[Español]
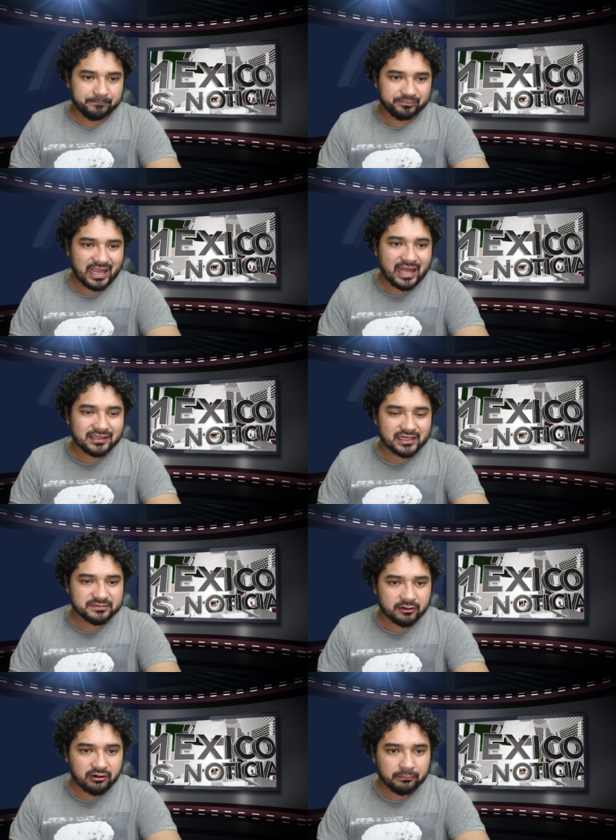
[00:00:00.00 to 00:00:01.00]
Andrés
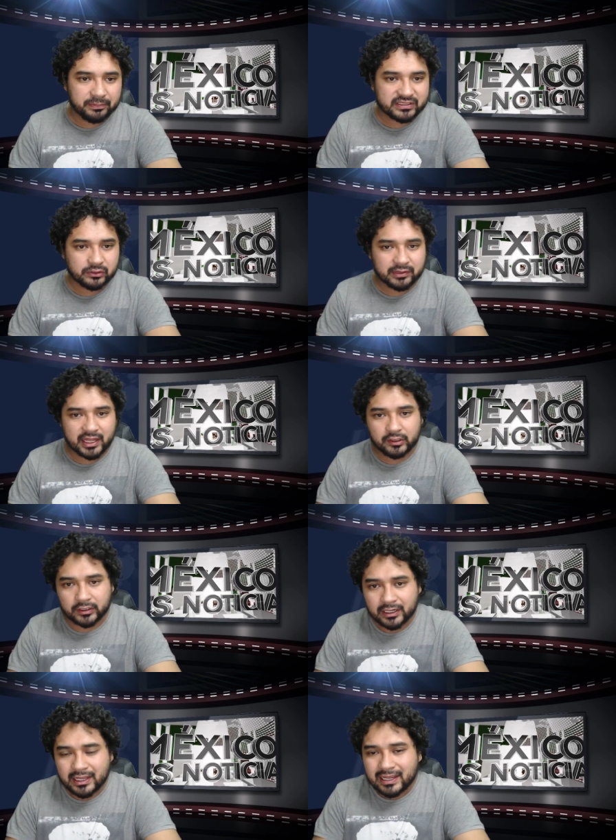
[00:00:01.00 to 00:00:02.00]
Manuel López Obrador.
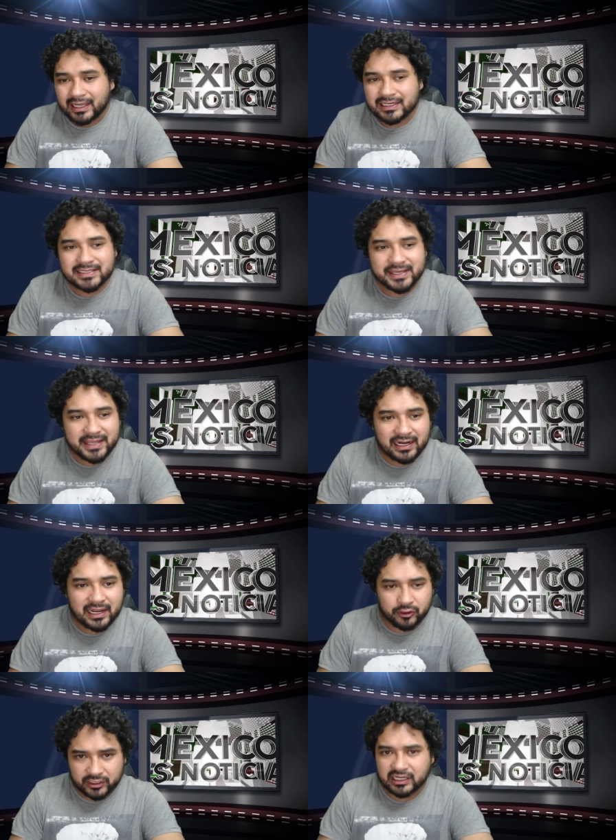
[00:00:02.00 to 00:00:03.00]
Él señala,
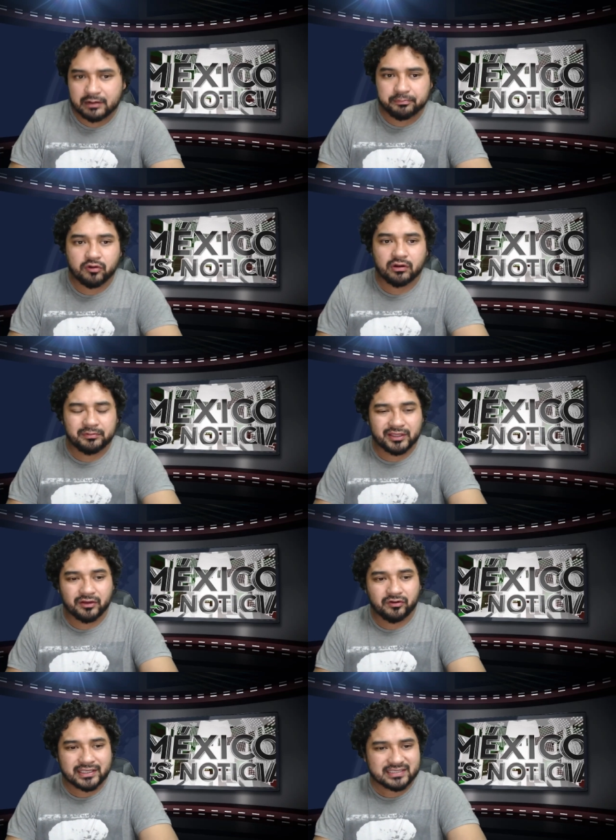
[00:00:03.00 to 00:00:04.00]
y ahorita le pongo el
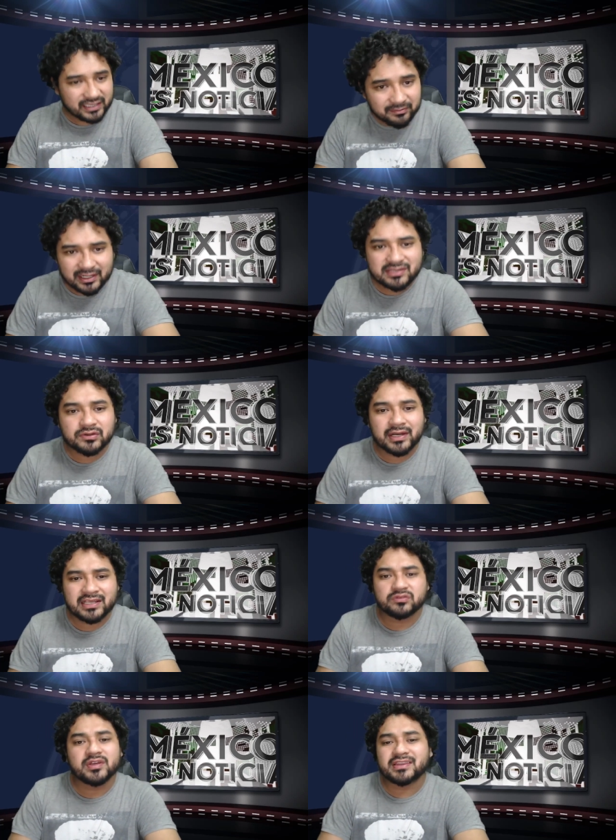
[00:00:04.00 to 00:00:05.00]
video, que Saldívar es
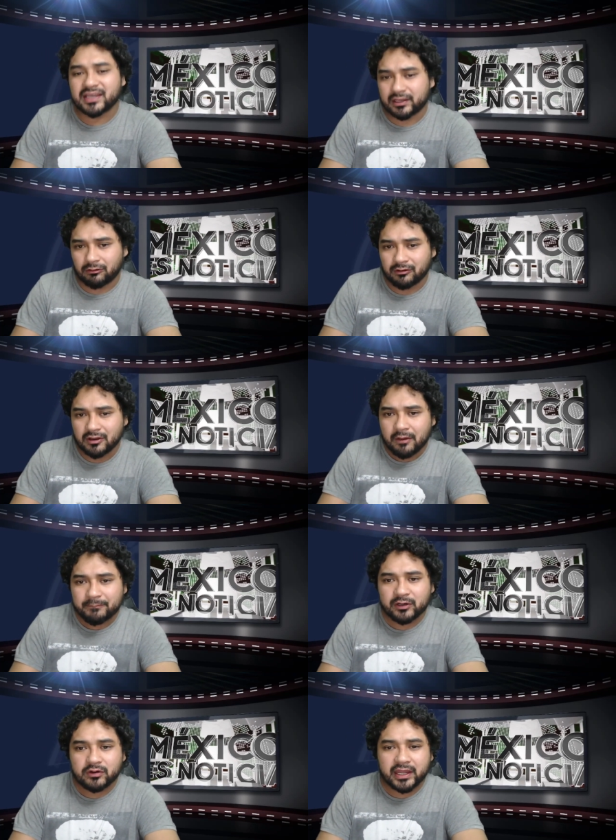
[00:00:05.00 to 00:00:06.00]
honesto, íntegro,
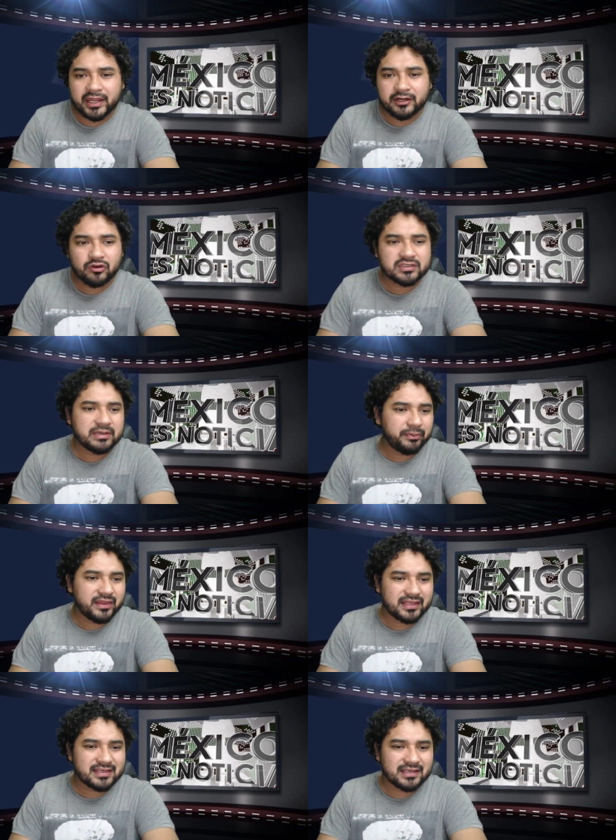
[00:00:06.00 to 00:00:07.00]
pero que no se
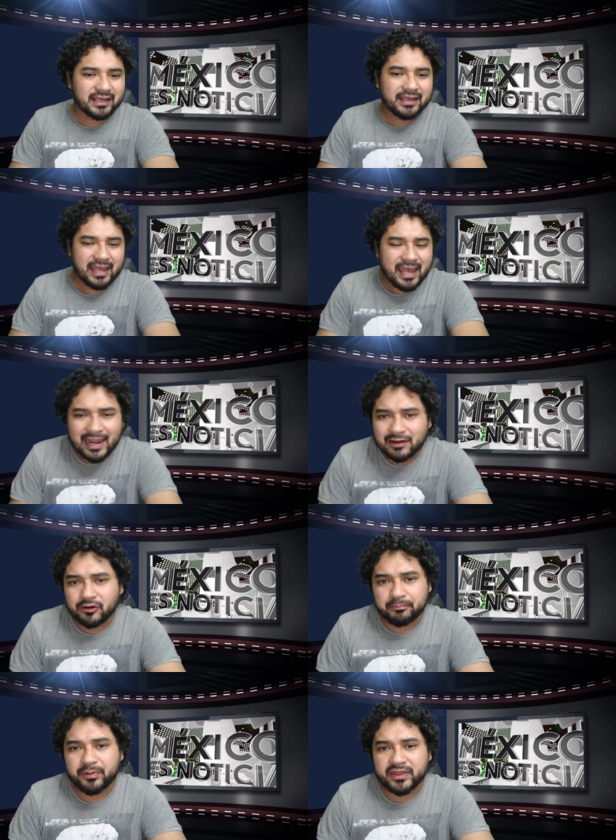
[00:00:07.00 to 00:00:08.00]
puede, que él
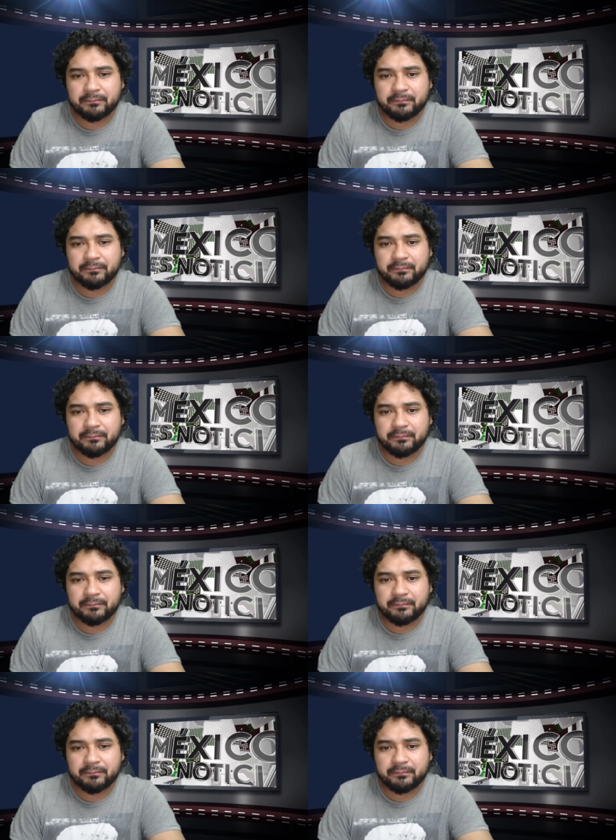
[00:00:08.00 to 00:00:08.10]
no puede